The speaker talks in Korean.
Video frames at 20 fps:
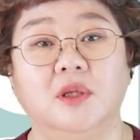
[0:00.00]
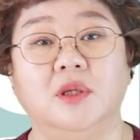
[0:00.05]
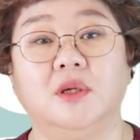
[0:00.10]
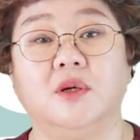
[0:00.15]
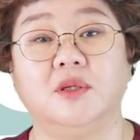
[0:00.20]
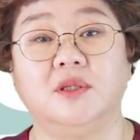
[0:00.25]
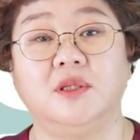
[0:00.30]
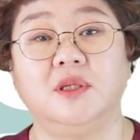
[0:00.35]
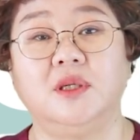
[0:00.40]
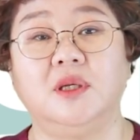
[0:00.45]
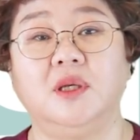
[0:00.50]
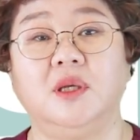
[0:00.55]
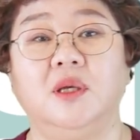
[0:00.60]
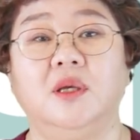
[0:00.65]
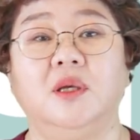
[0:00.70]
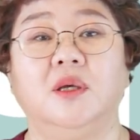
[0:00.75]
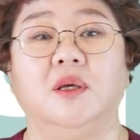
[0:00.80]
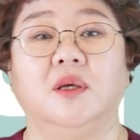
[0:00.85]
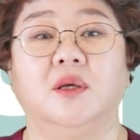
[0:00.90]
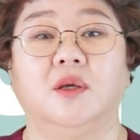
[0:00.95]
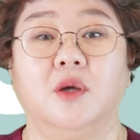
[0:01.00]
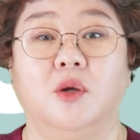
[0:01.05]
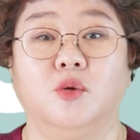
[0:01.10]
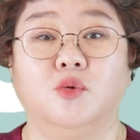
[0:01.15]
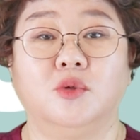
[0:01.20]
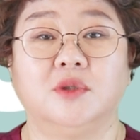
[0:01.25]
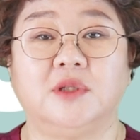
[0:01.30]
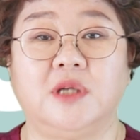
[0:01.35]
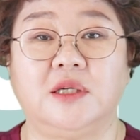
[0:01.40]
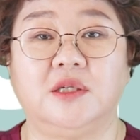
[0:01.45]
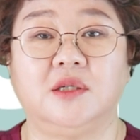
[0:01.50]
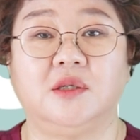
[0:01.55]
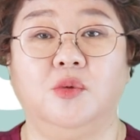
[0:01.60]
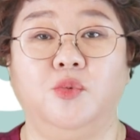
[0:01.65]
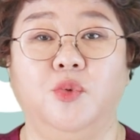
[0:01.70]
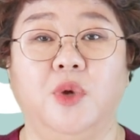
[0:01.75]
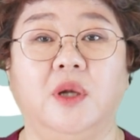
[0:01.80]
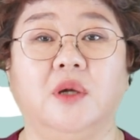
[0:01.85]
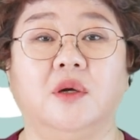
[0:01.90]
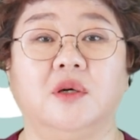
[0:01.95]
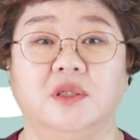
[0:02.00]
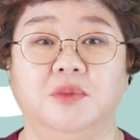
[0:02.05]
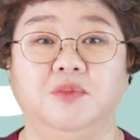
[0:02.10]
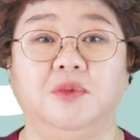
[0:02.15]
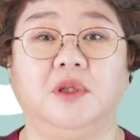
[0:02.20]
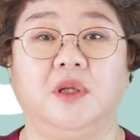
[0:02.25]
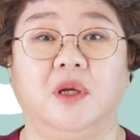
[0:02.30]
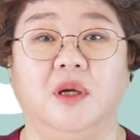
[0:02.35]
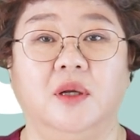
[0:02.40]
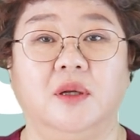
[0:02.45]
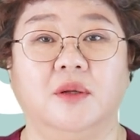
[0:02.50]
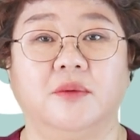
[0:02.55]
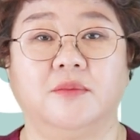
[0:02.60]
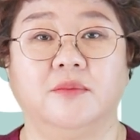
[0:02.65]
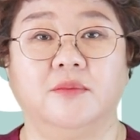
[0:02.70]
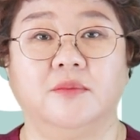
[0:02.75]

이것이 결국 자식을 위하는 것입니다.